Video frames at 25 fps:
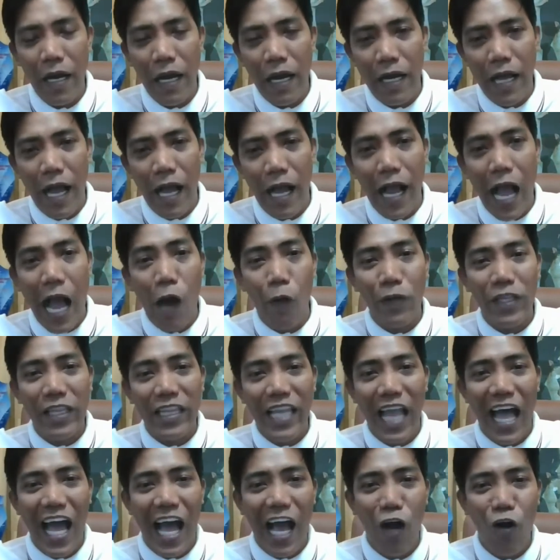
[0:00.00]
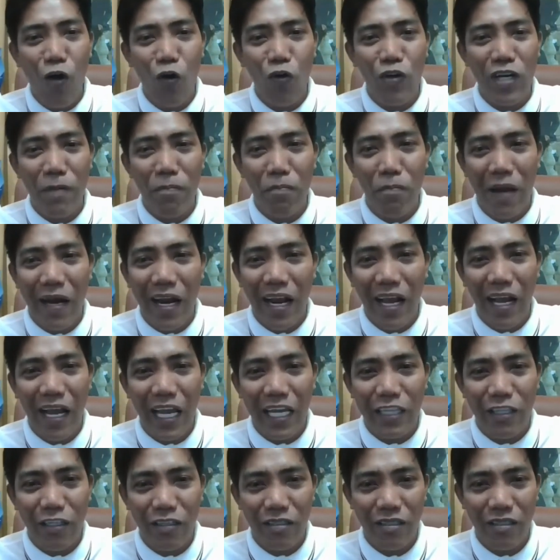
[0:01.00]
Ah, kagawad lang ho ng
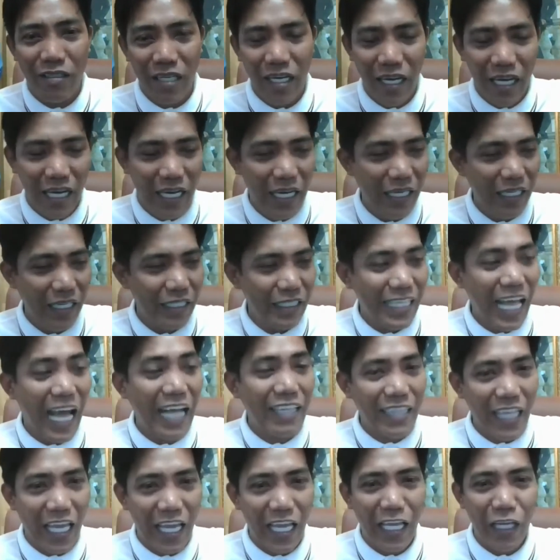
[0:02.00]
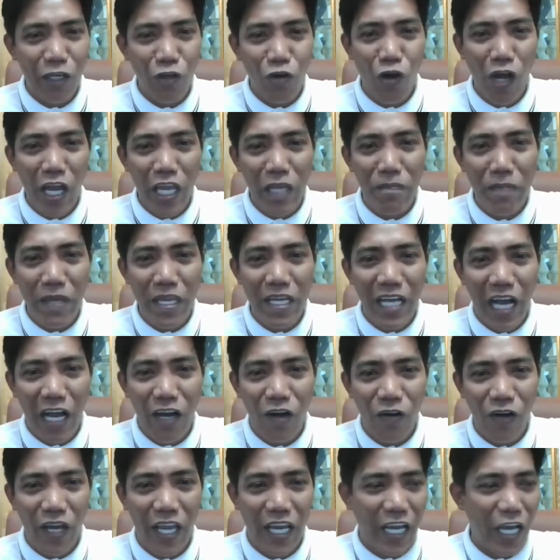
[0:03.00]
barangay to, ah, dati nung
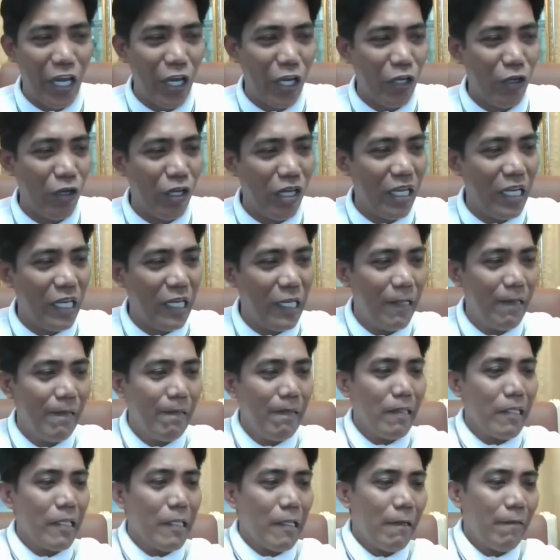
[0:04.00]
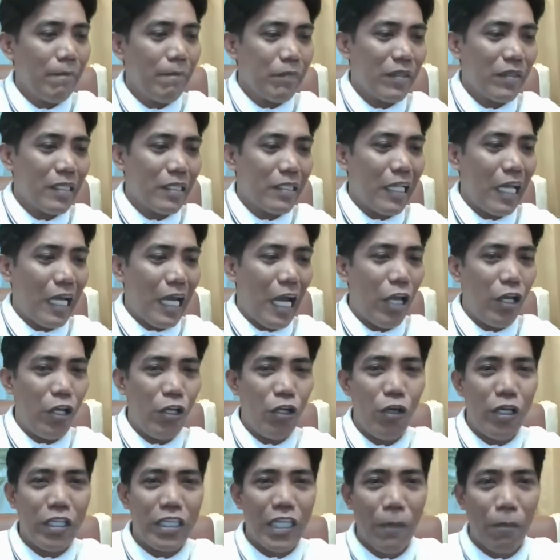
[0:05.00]
kaibigan ko. Eh ngayon ho eh,
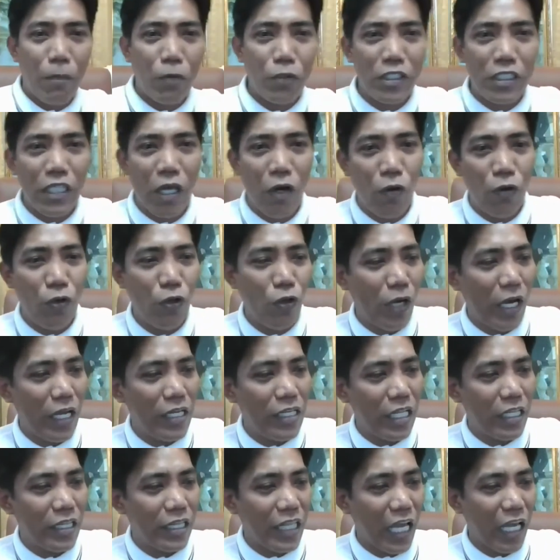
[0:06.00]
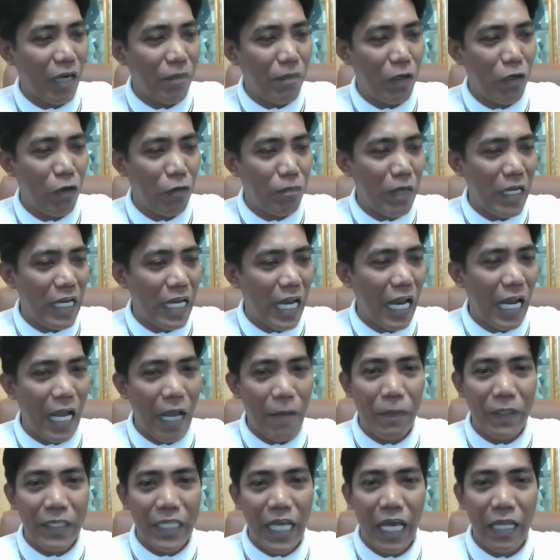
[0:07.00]
ngayon ho eh, tapos daw yung kanyang termino
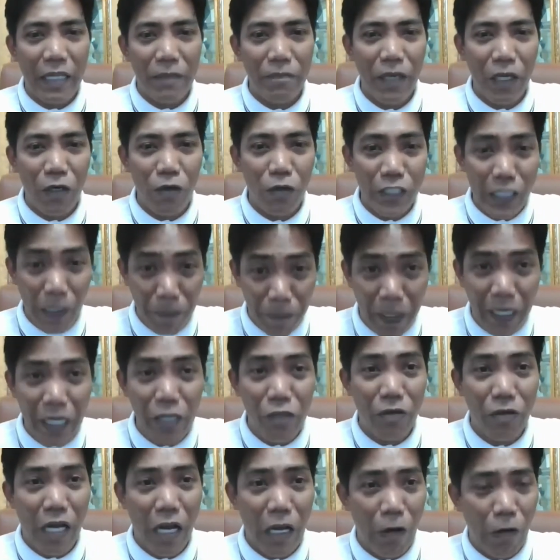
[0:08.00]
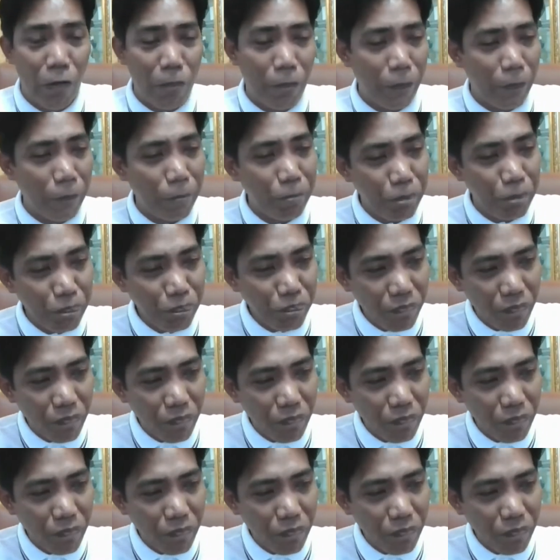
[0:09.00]
bilang kapitan, pero siya pa rin yung nakaupo.